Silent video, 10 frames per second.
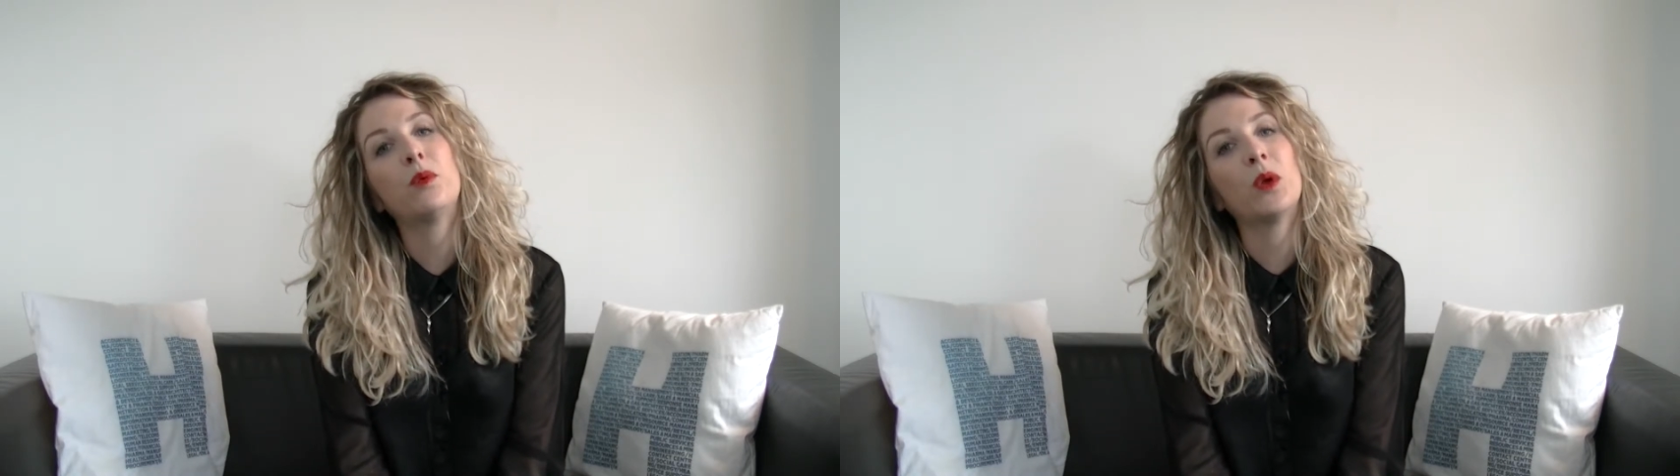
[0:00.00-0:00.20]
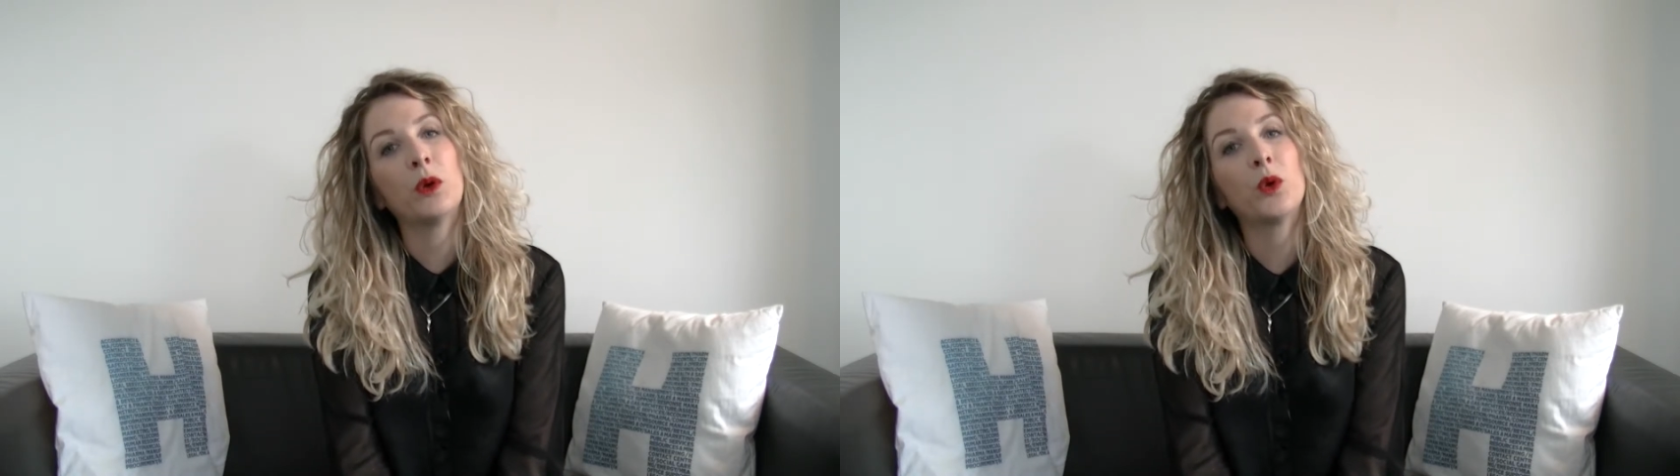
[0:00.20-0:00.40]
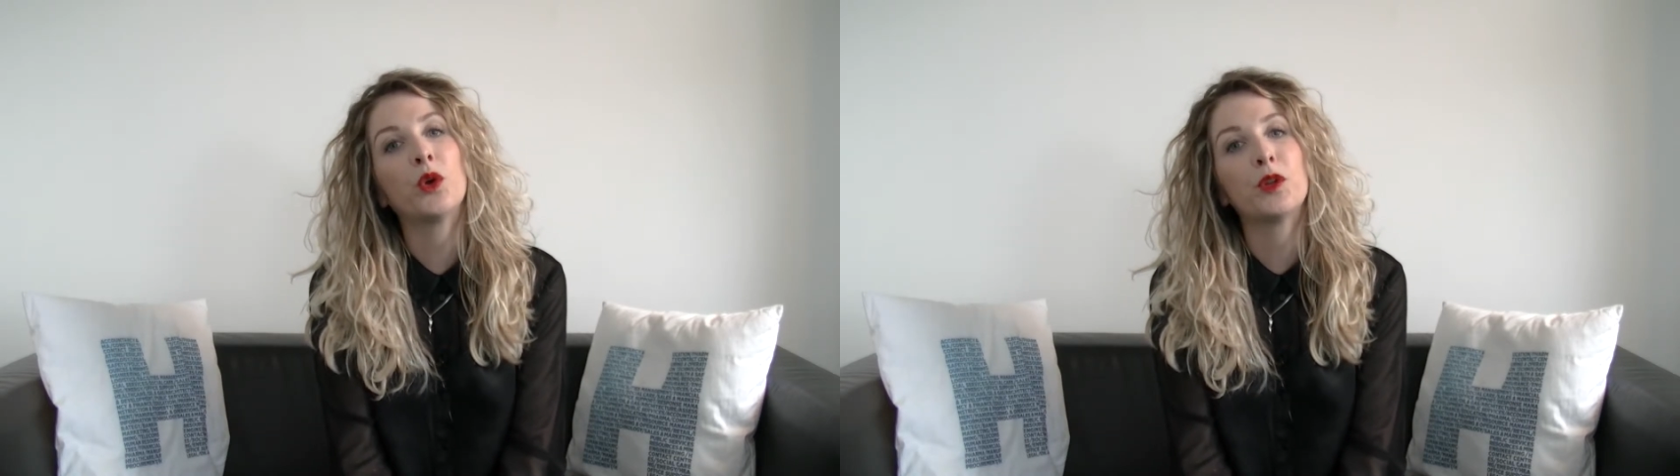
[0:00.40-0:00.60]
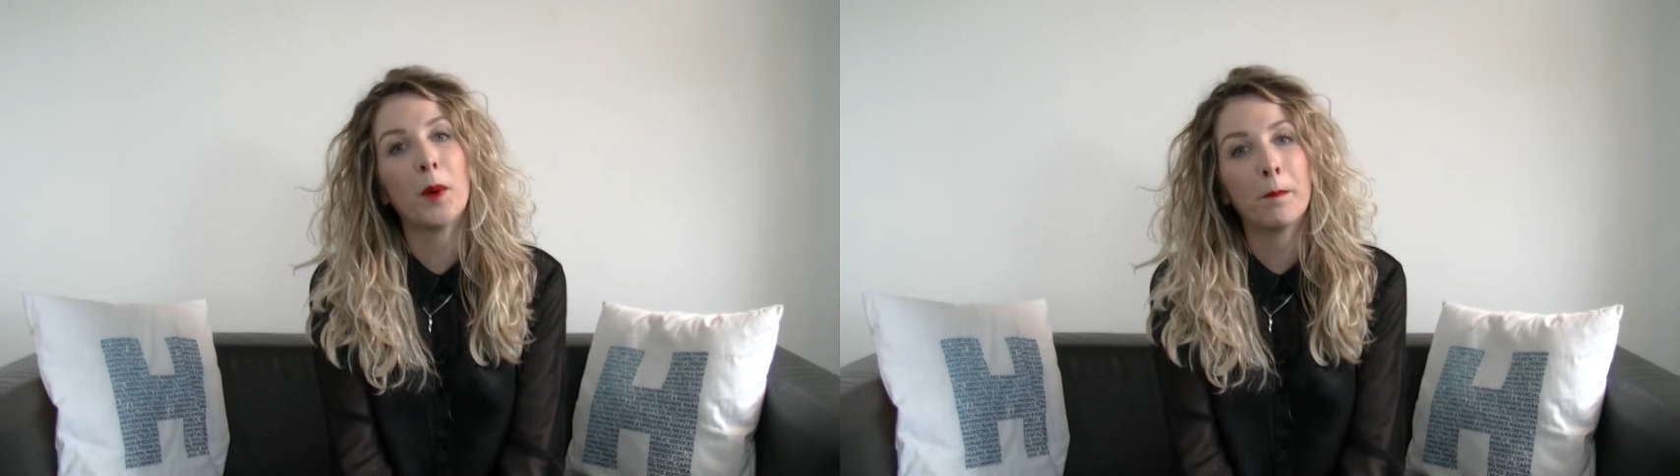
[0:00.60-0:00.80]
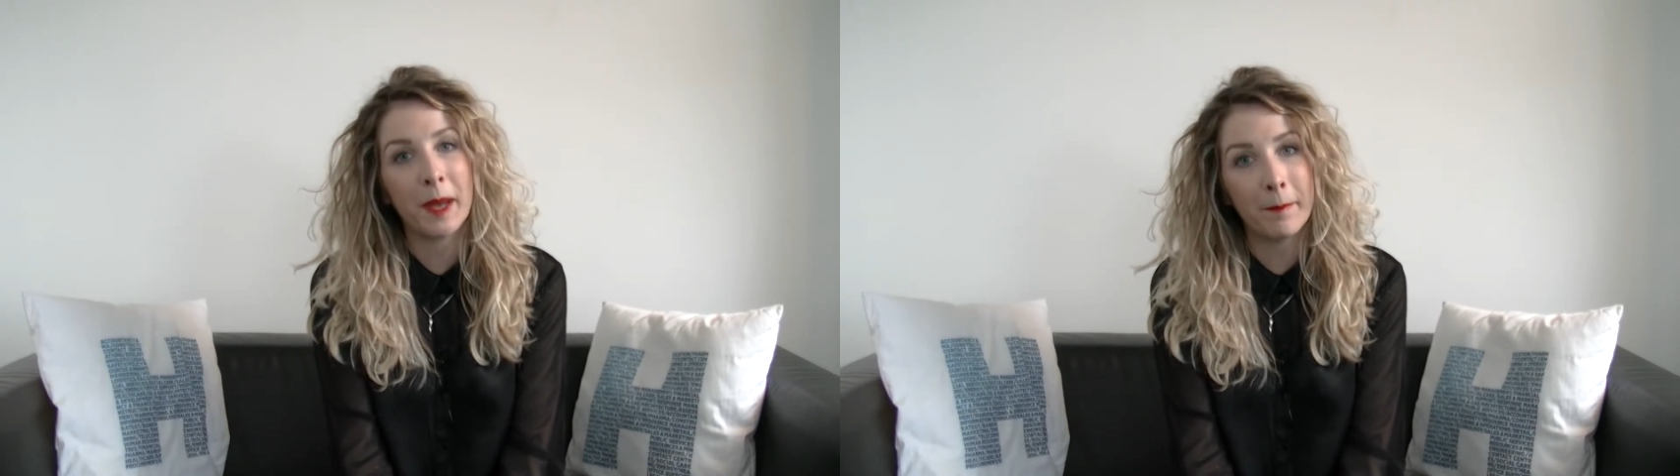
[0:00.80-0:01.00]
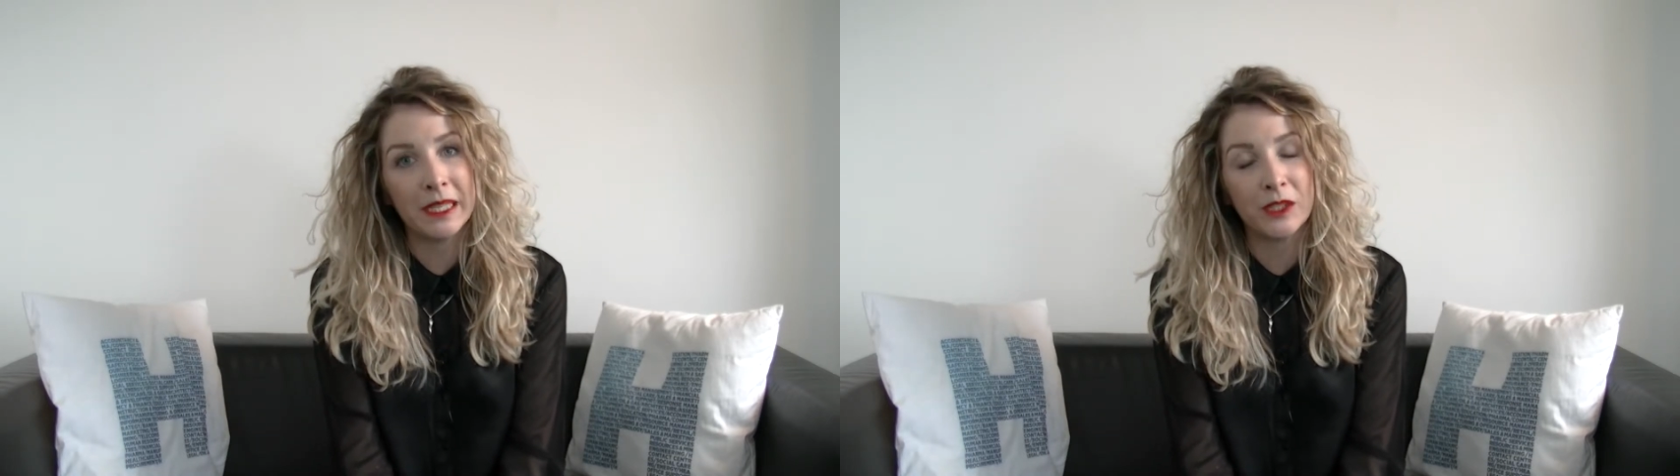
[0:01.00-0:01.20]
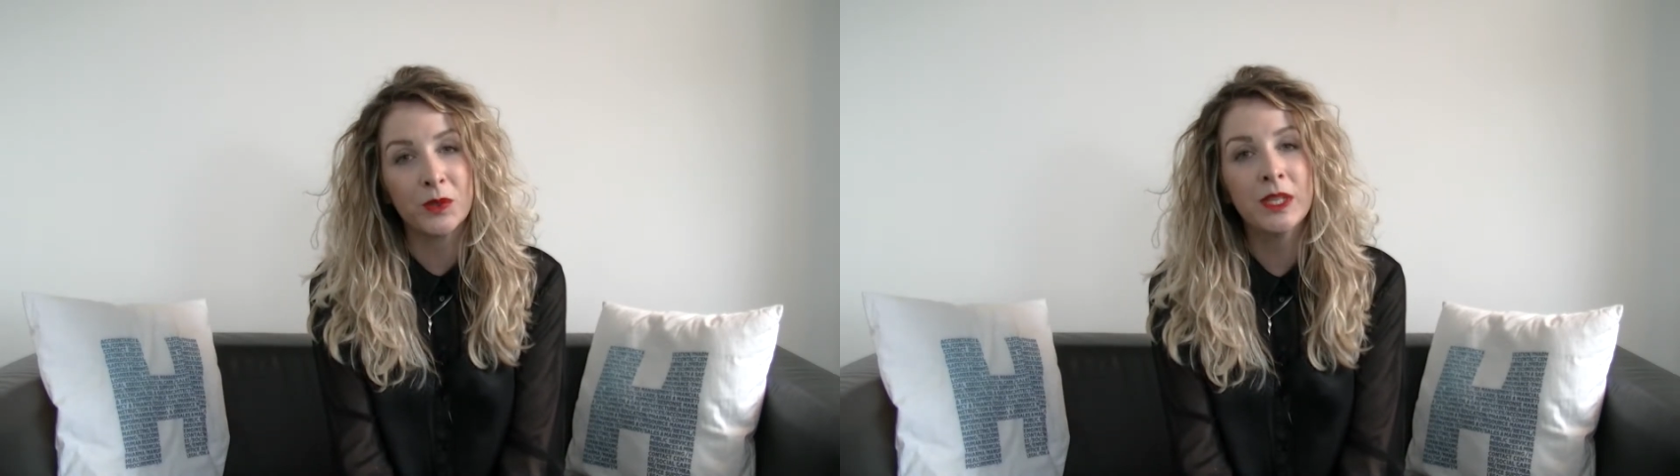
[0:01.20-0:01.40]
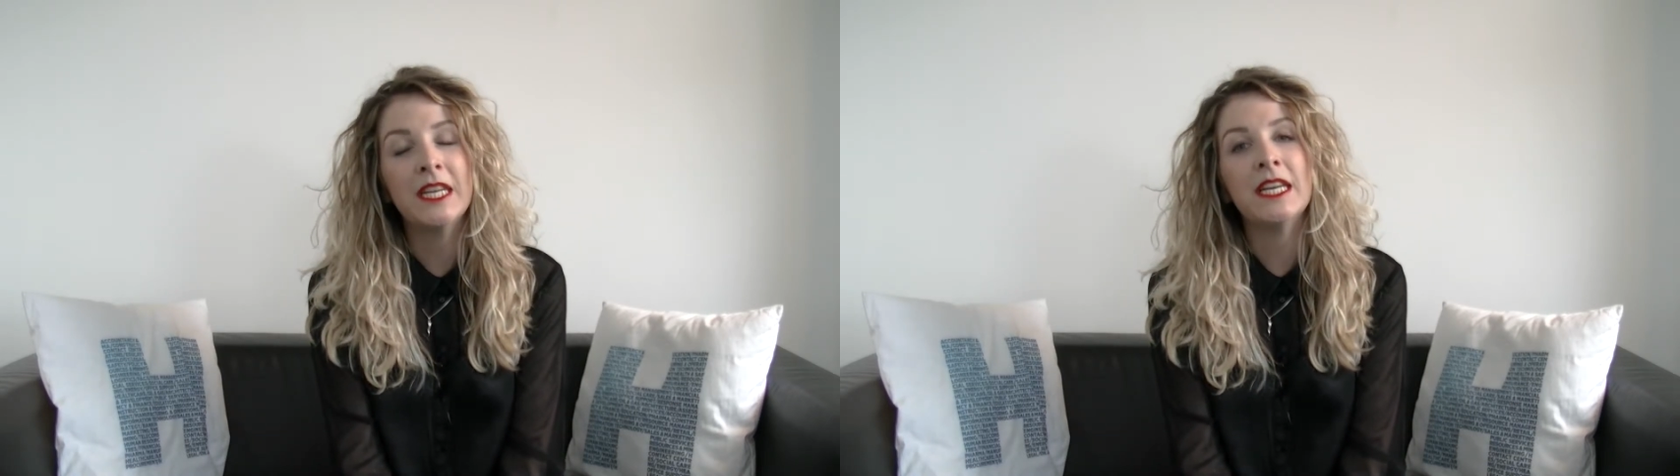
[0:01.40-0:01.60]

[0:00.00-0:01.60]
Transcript: pour les recrutements permanents.